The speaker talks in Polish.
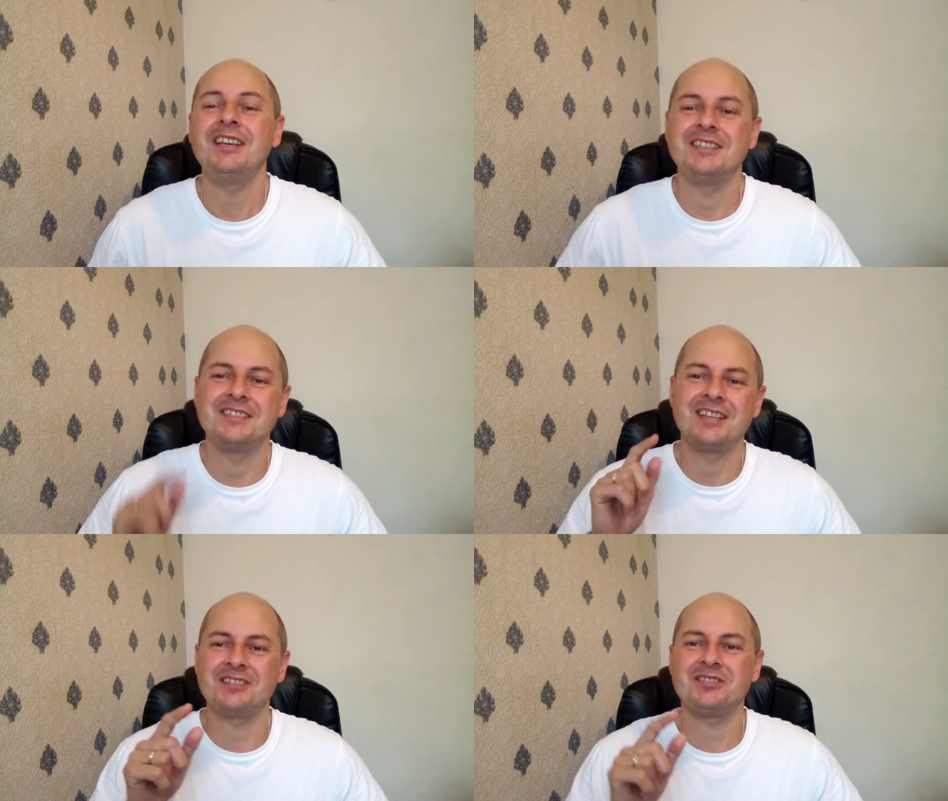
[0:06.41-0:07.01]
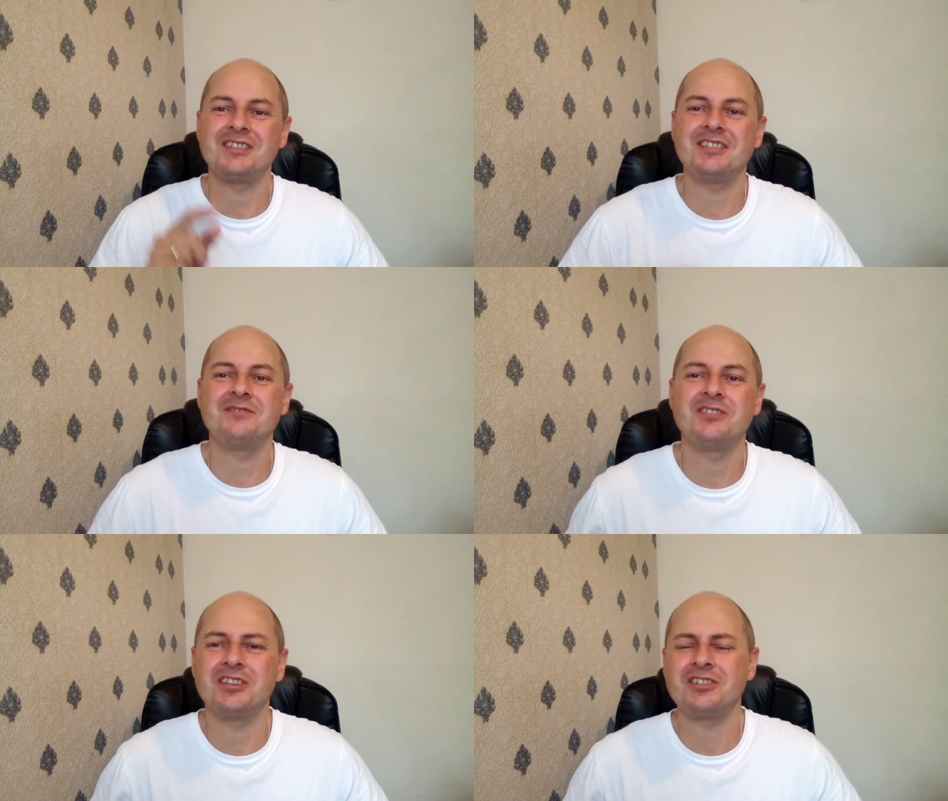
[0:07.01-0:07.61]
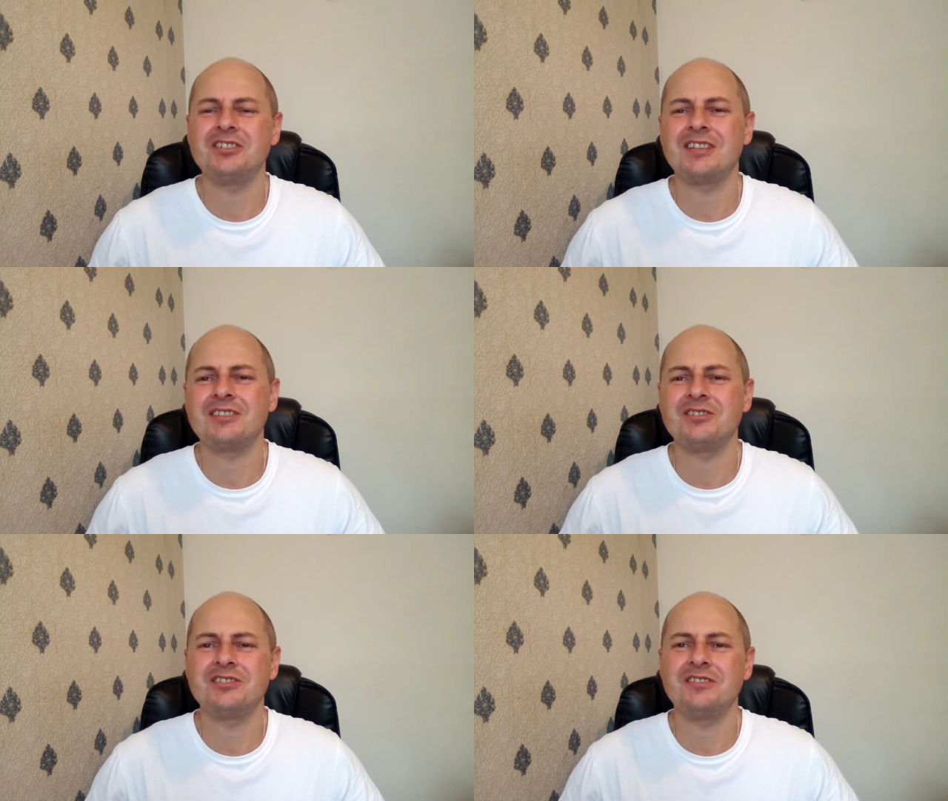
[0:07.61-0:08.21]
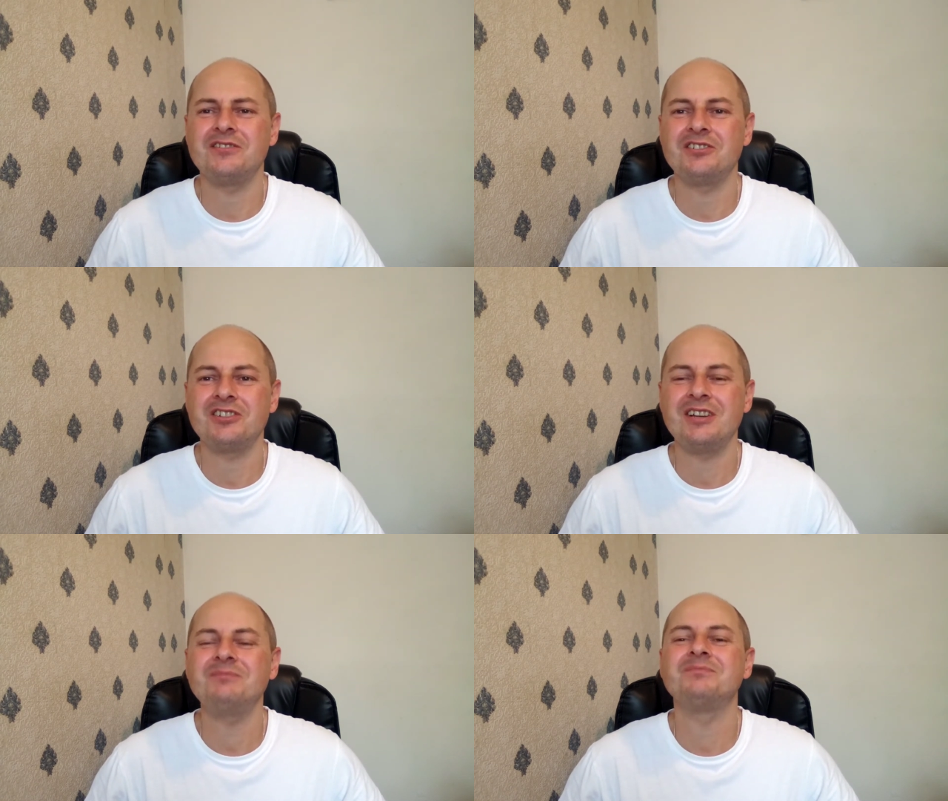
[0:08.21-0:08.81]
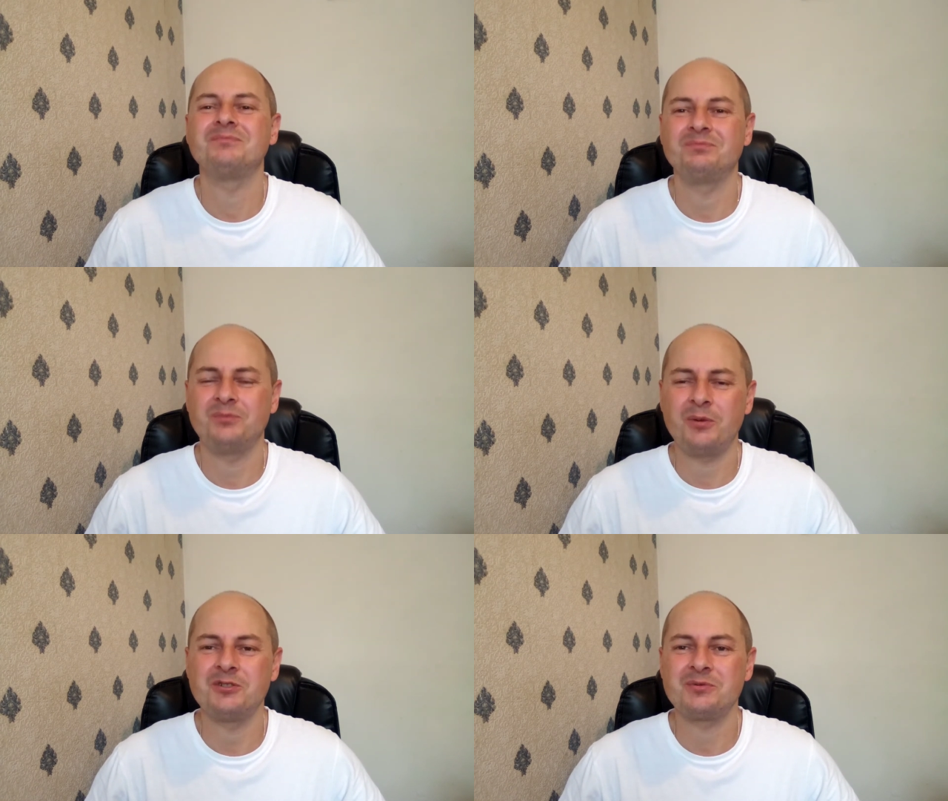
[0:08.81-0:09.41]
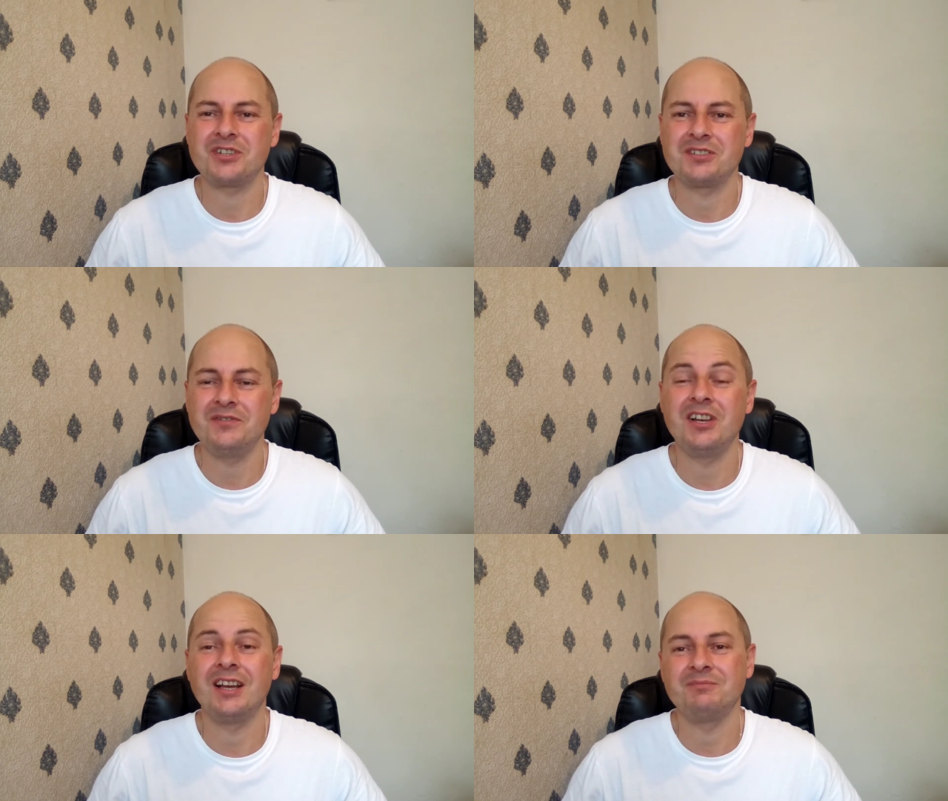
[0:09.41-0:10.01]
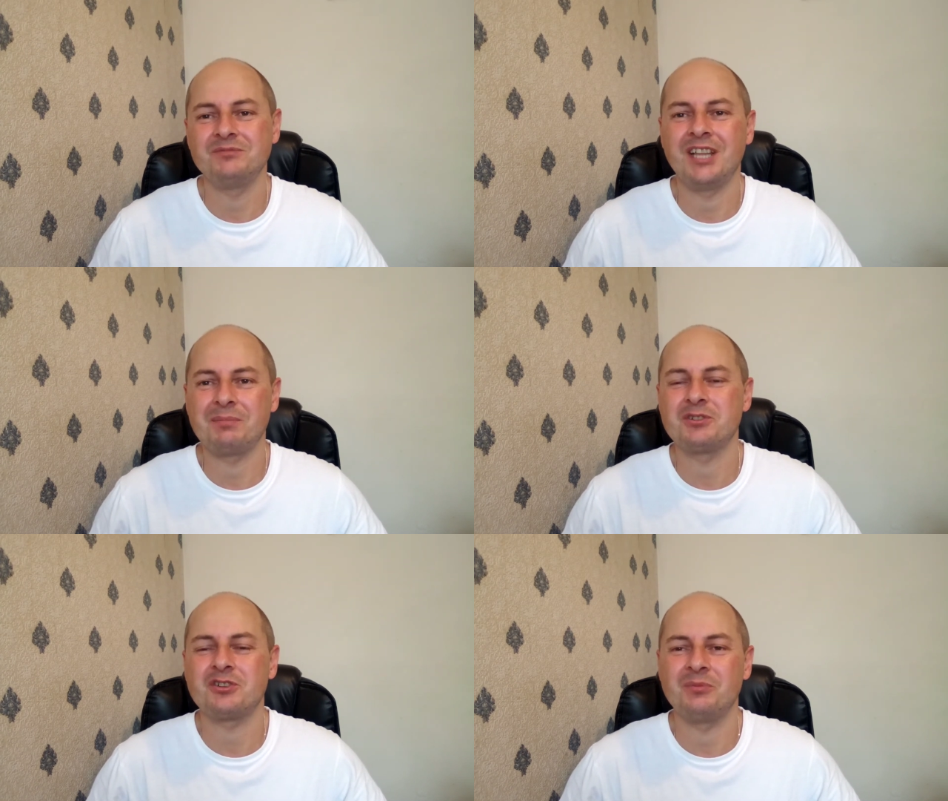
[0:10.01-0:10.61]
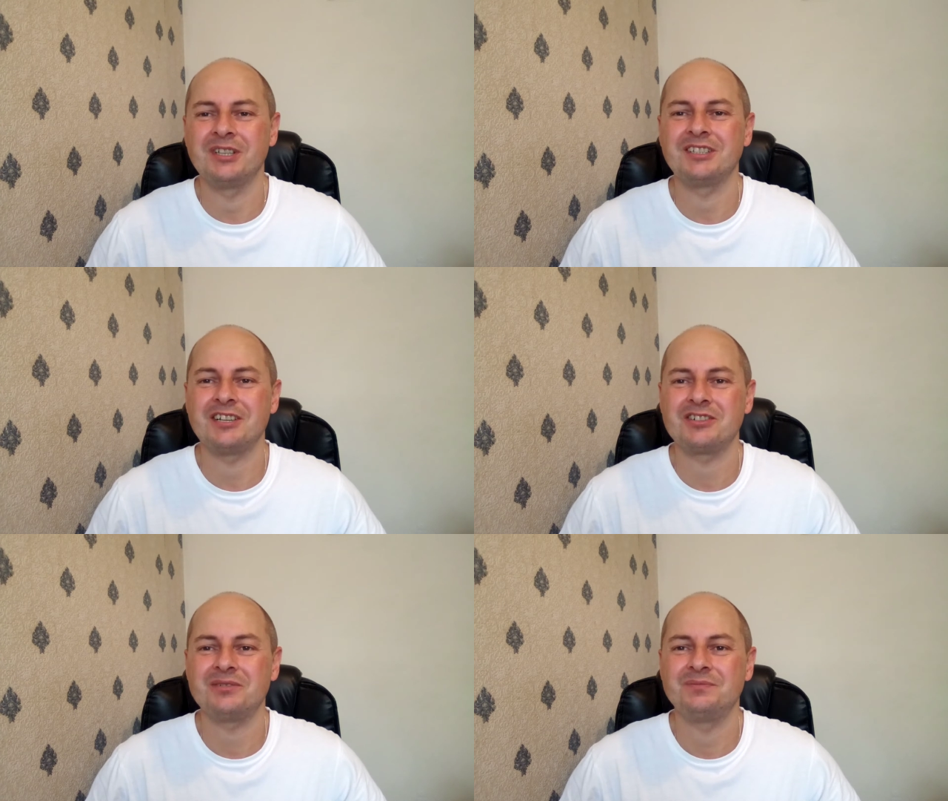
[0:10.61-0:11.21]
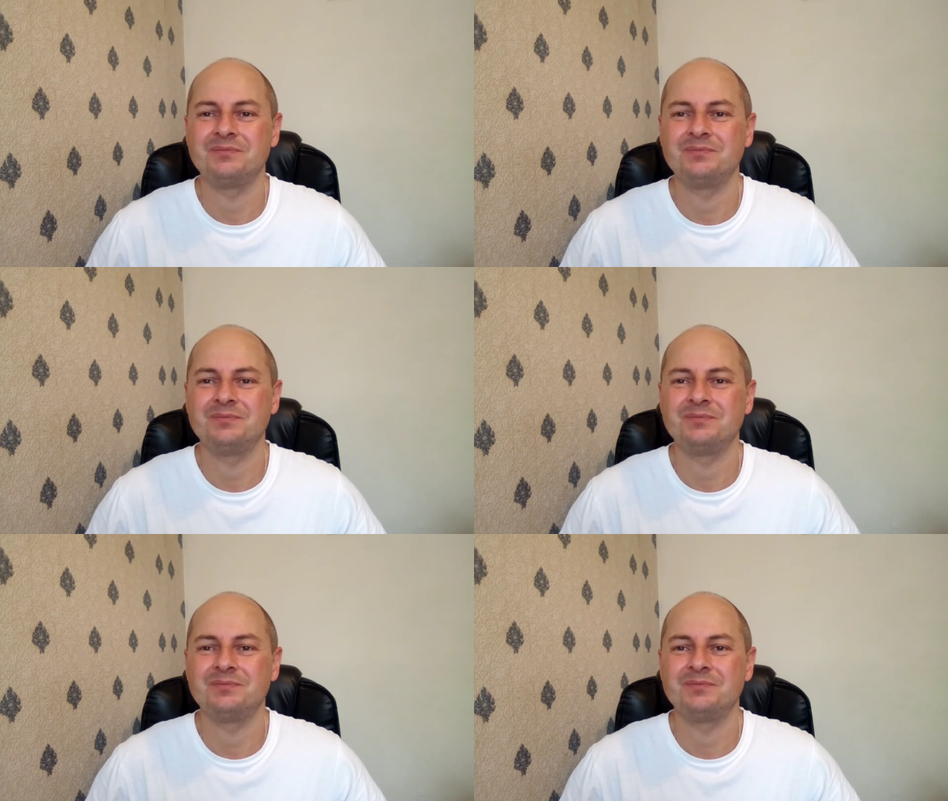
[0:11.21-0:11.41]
I za co jesteś wdzięczny, za co jesteś wdzięczna? Pomyśl przez chwilę, napisz komentarz.